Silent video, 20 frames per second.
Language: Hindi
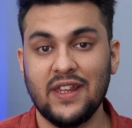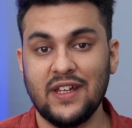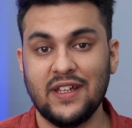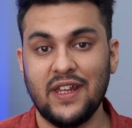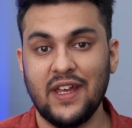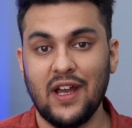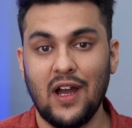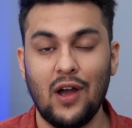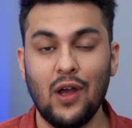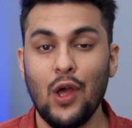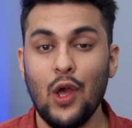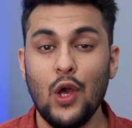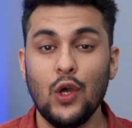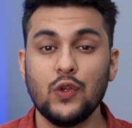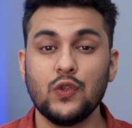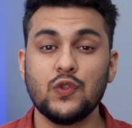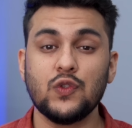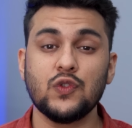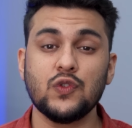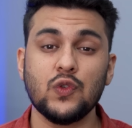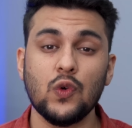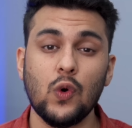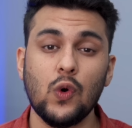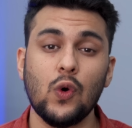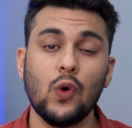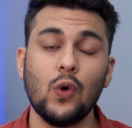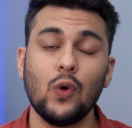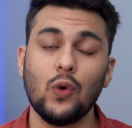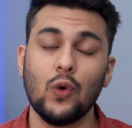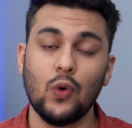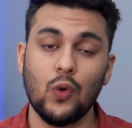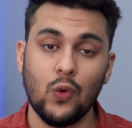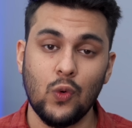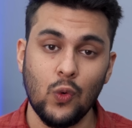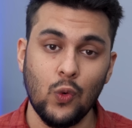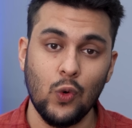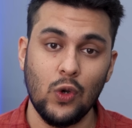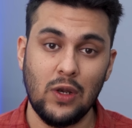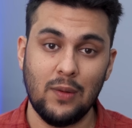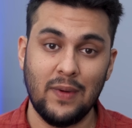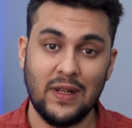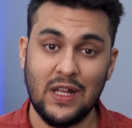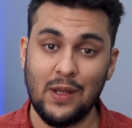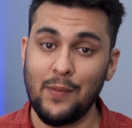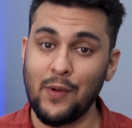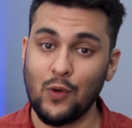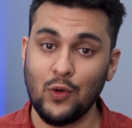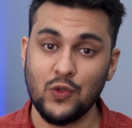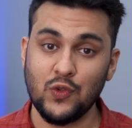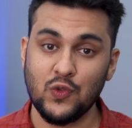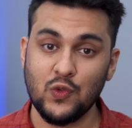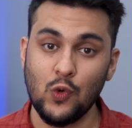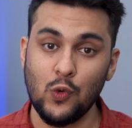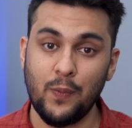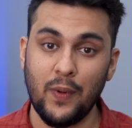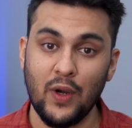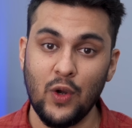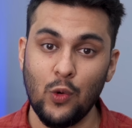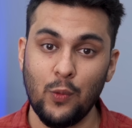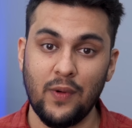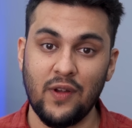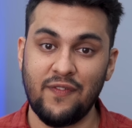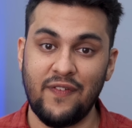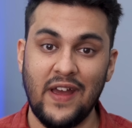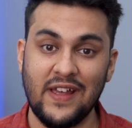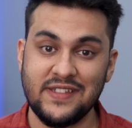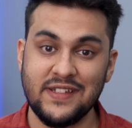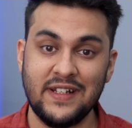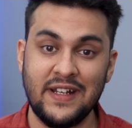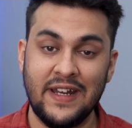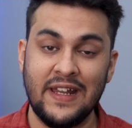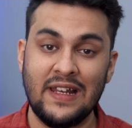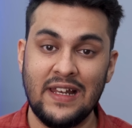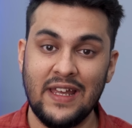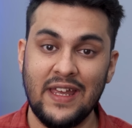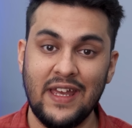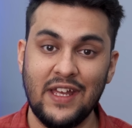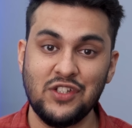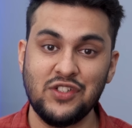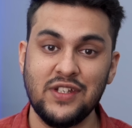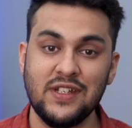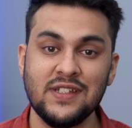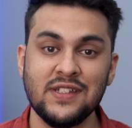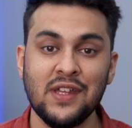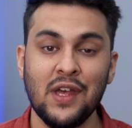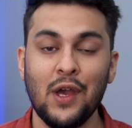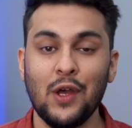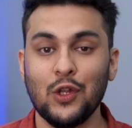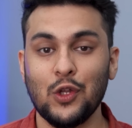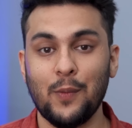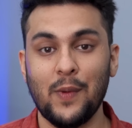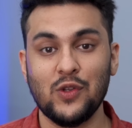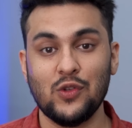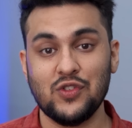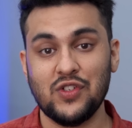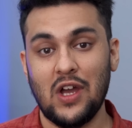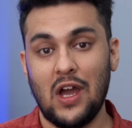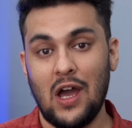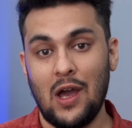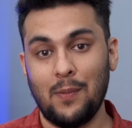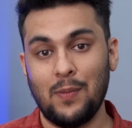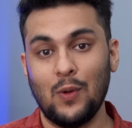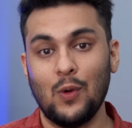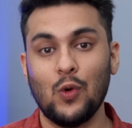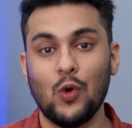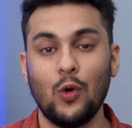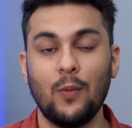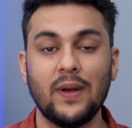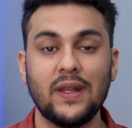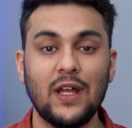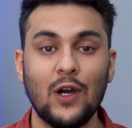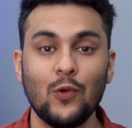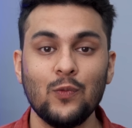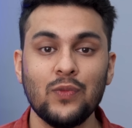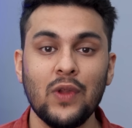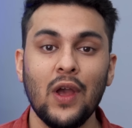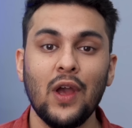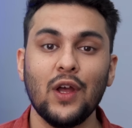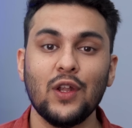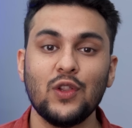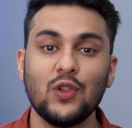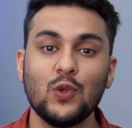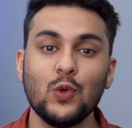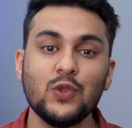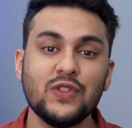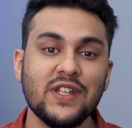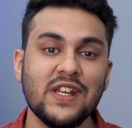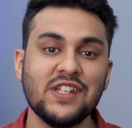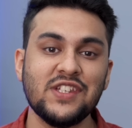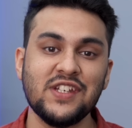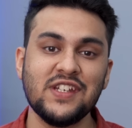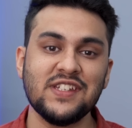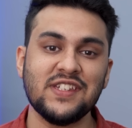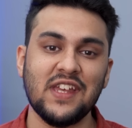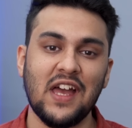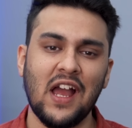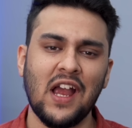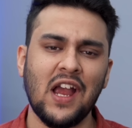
दे देगा सो so, कूल cool. मतलब मेरे को सुपर डुपर फैसिनेटिंग लगी ये चीज़ तो मैं सोचा आप लोग को बताऊं दूसरी चीज़